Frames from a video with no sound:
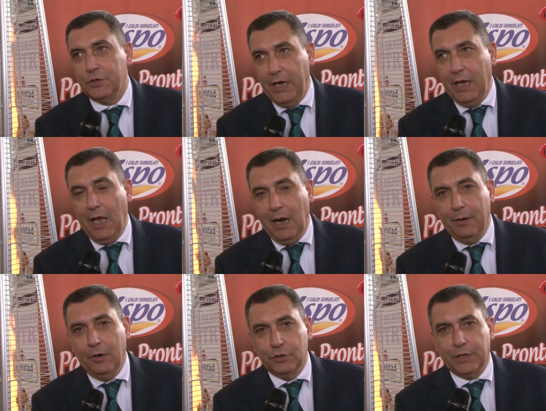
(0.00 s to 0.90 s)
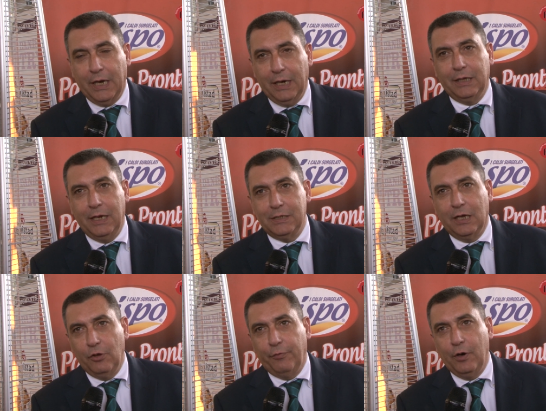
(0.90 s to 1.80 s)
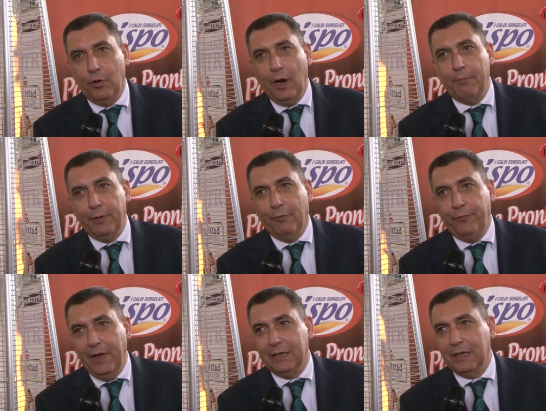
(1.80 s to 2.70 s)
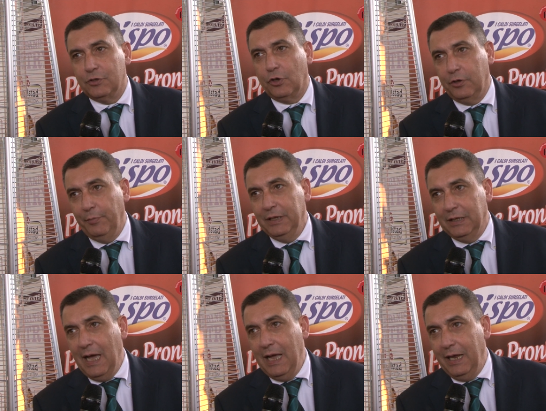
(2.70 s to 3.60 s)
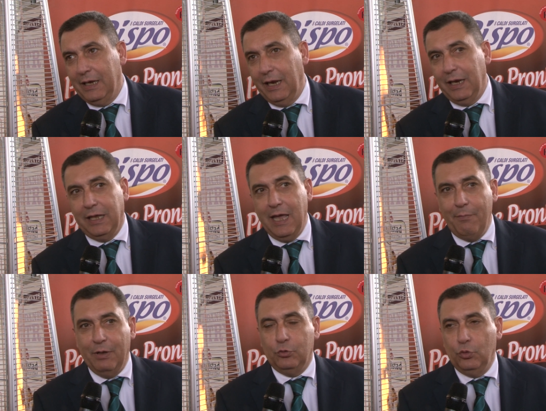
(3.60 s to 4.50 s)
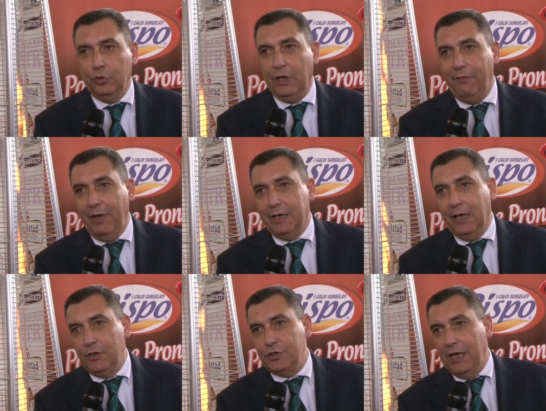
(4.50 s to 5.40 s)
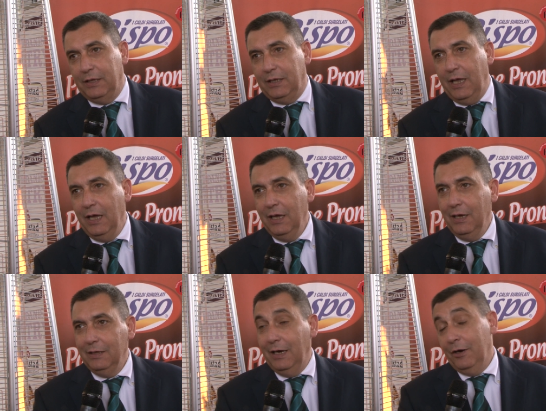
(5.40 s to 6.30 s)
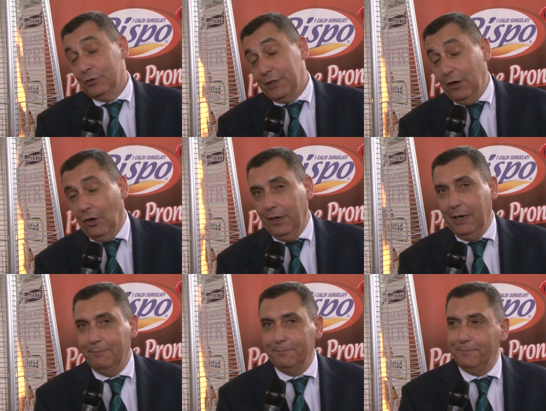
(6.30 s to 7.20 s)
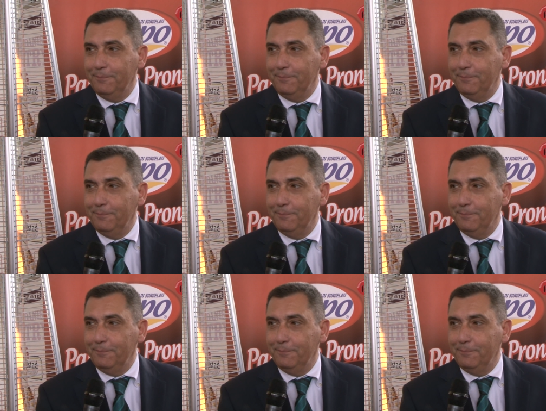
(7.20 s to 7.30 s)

Sì, è la nostra caratteristica di offrire un'ampia offerta assortimentale che richiama tutte le vecchie ricette delle nostre nonne.